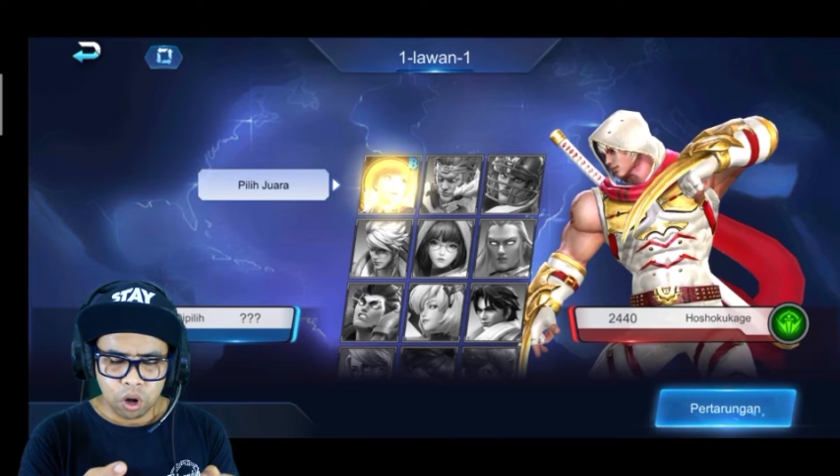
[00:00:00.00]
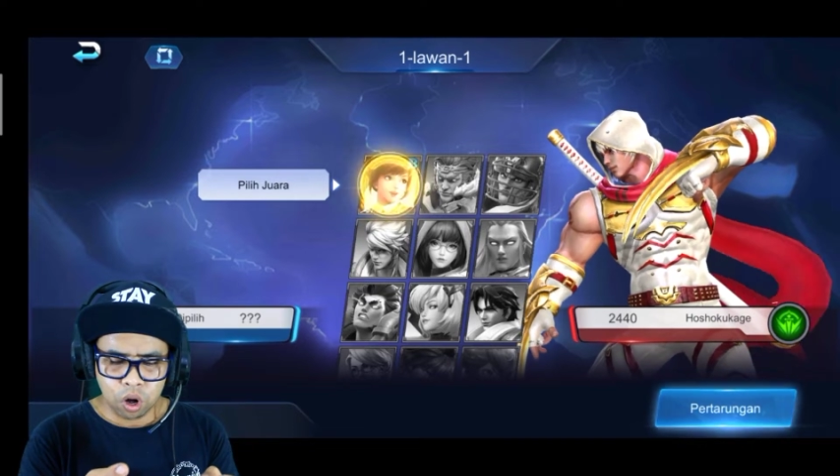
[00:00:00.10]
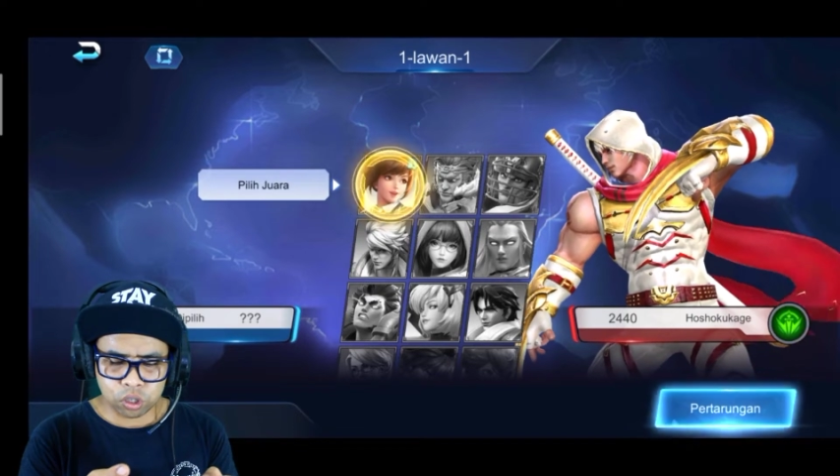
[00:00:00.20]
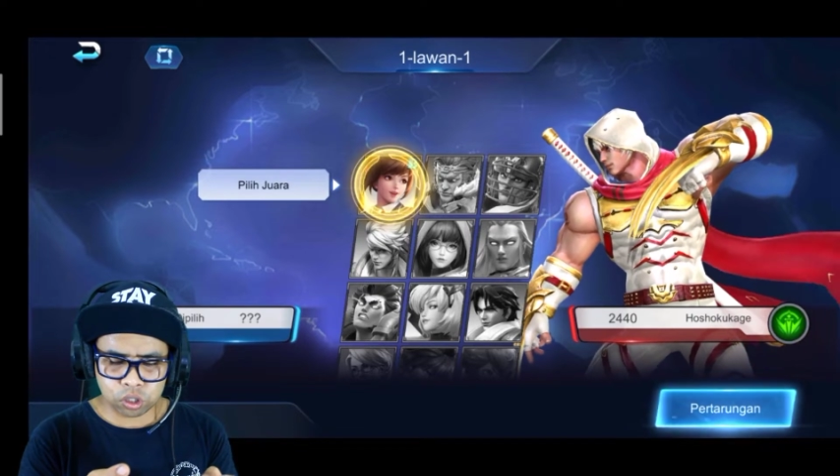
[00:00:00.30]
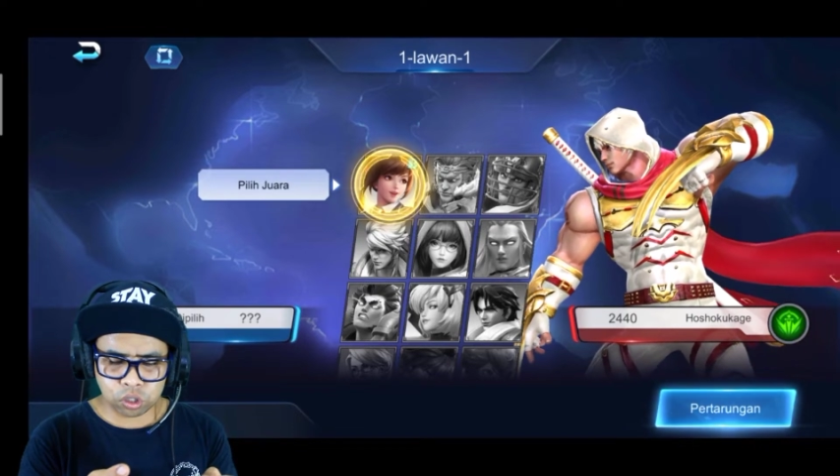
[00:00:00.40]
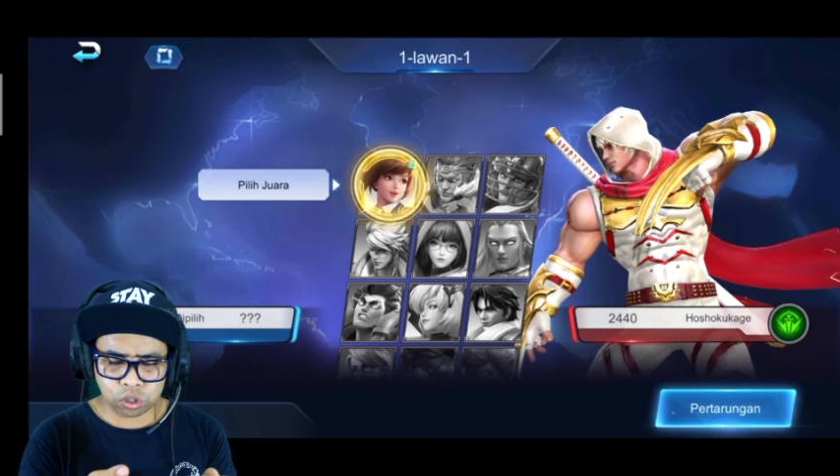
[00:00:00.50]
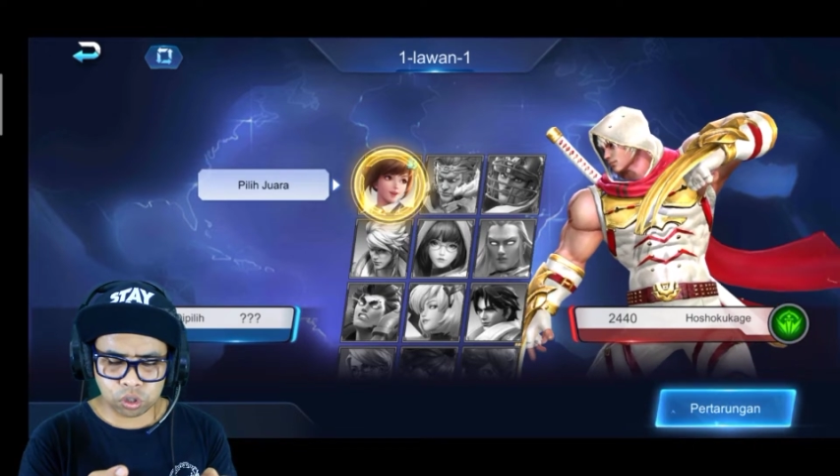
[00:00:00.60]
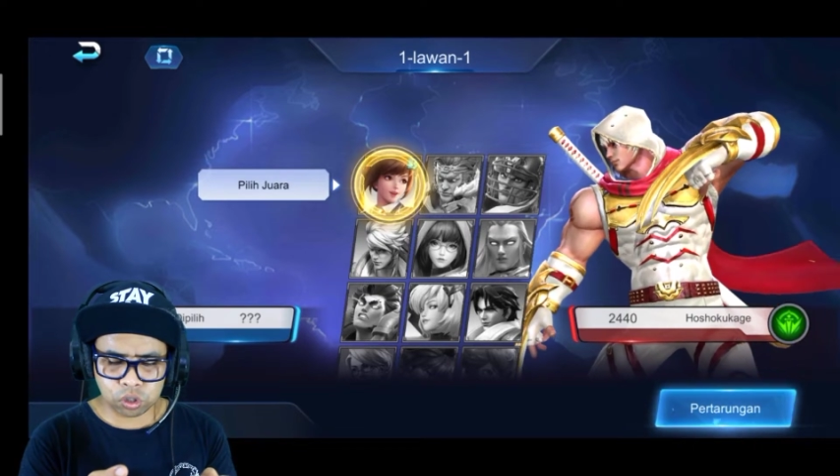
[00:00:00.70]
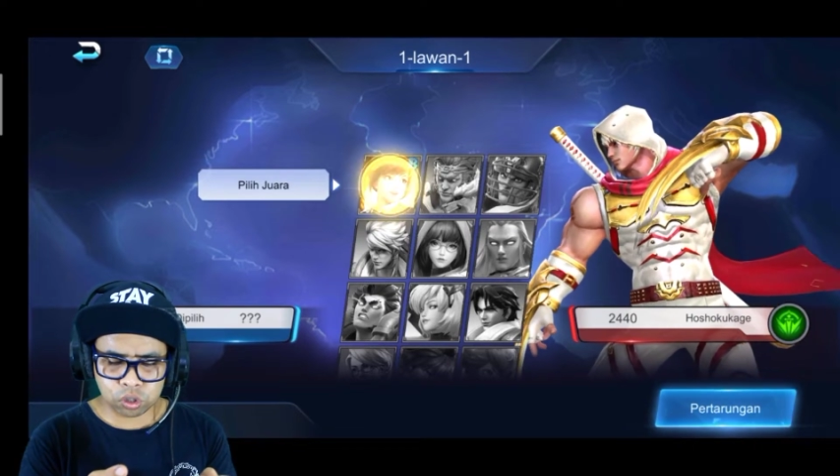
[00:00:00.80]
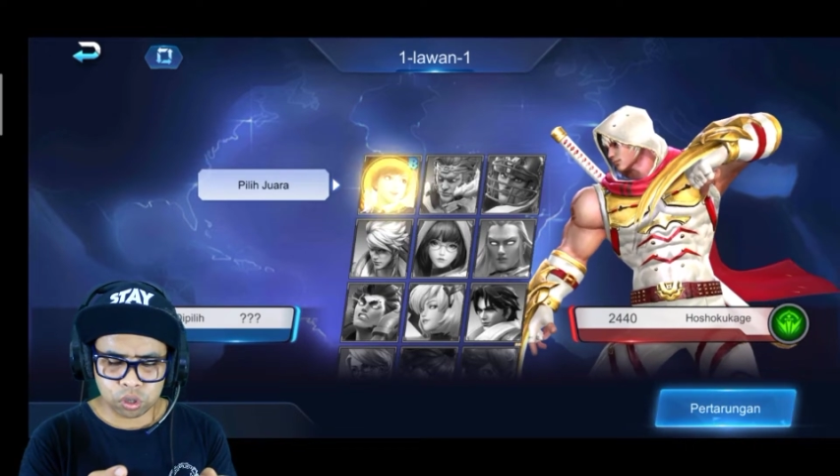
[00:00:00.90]
Hos
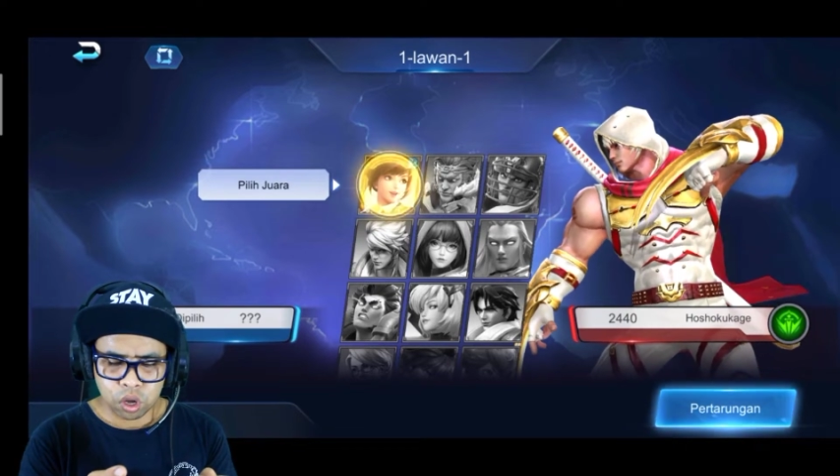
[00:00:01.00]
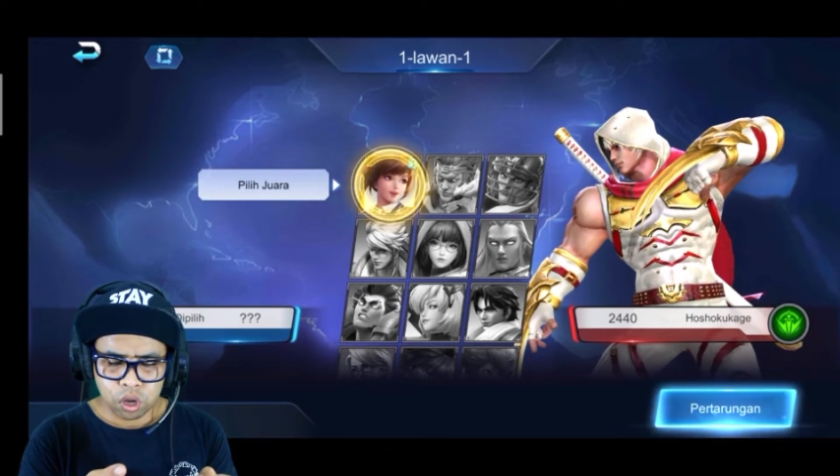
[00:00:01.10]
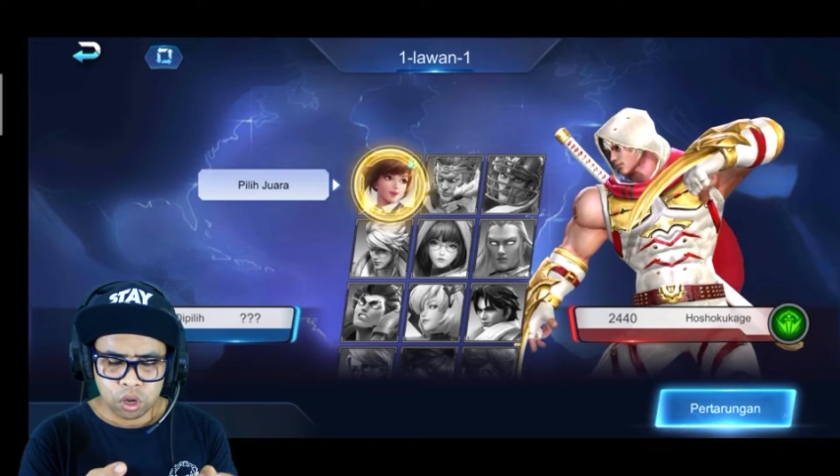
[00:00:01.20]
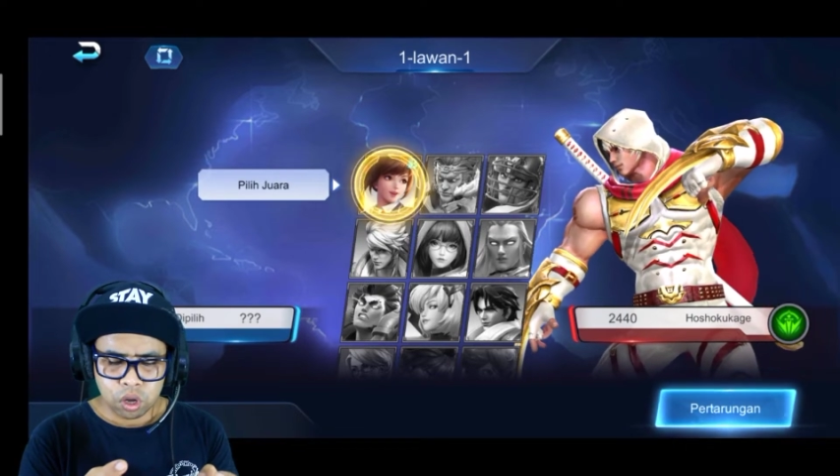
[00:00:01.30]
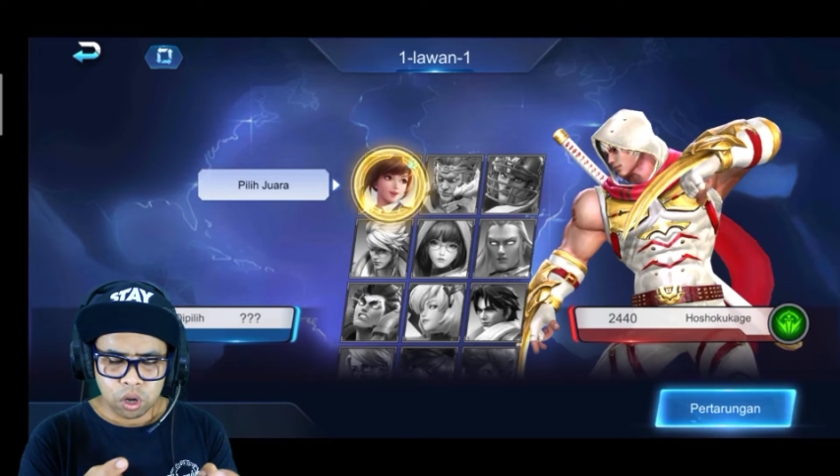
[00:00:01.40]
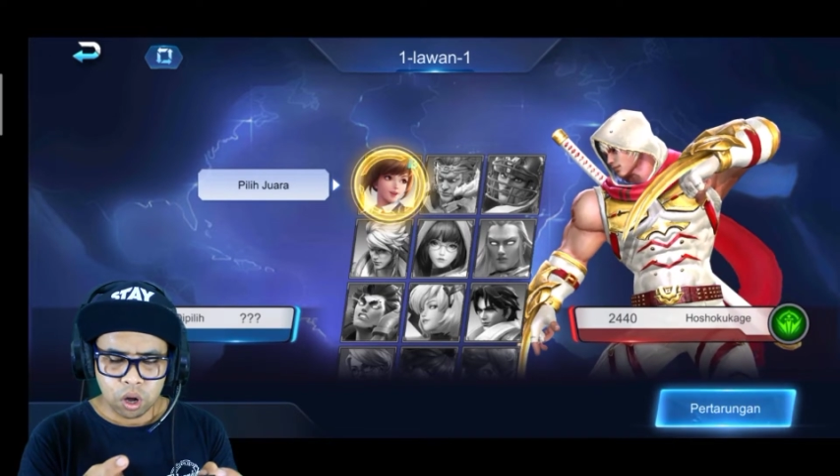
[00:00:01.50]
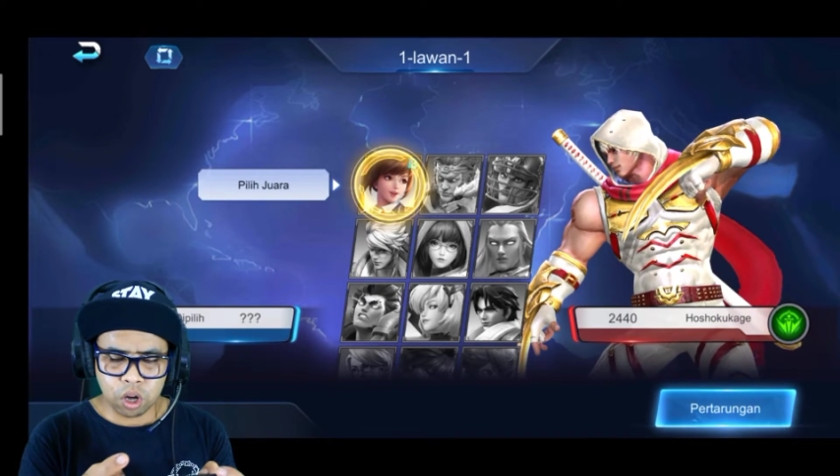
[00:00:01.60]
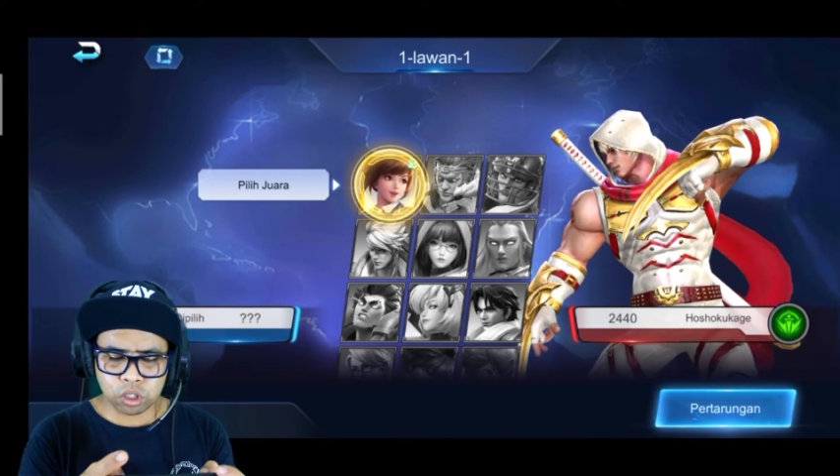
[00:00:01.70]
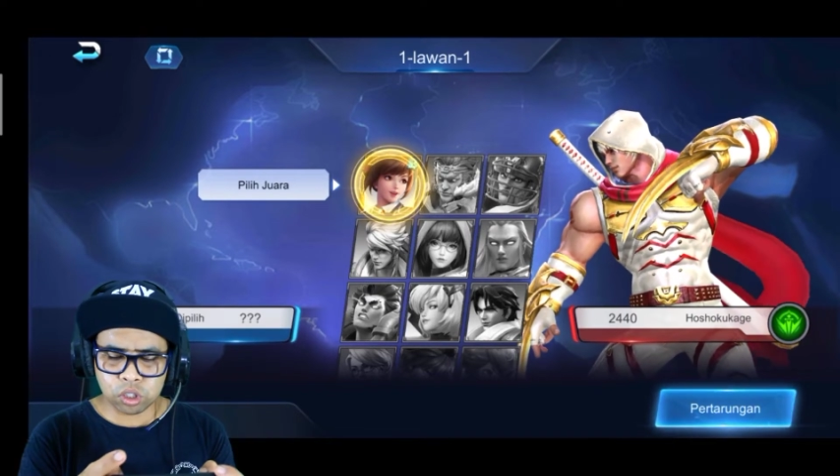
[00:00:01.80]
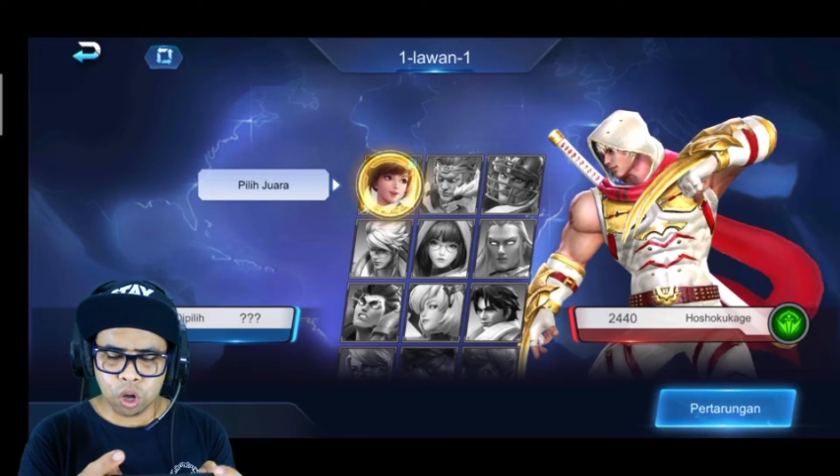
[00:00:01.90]

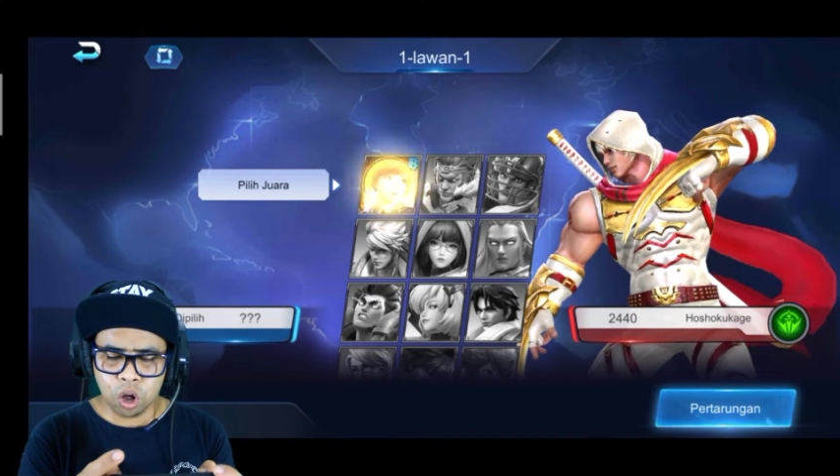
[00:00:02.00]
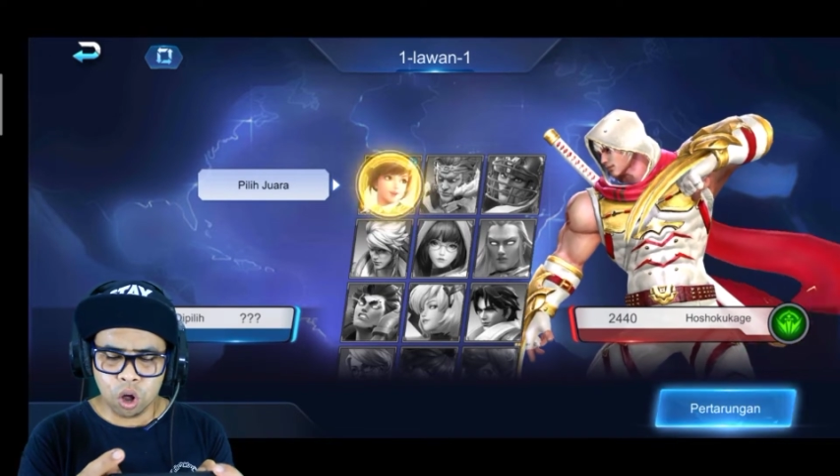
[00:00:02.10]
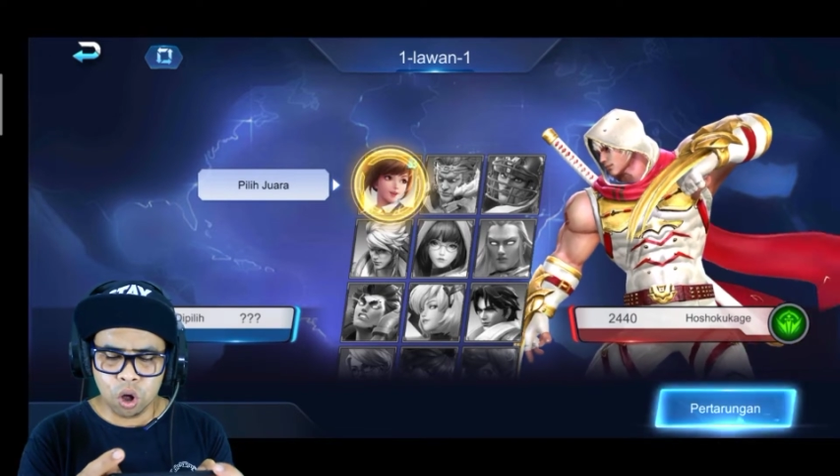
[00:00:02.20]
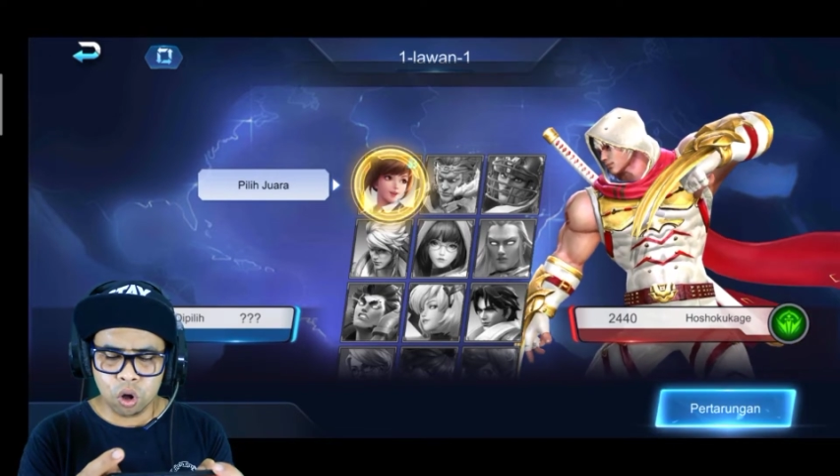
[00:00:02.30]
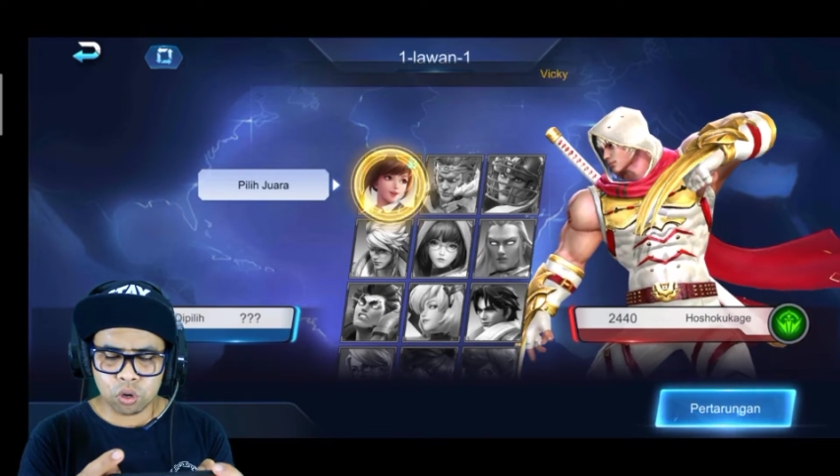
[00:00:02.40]
Hoso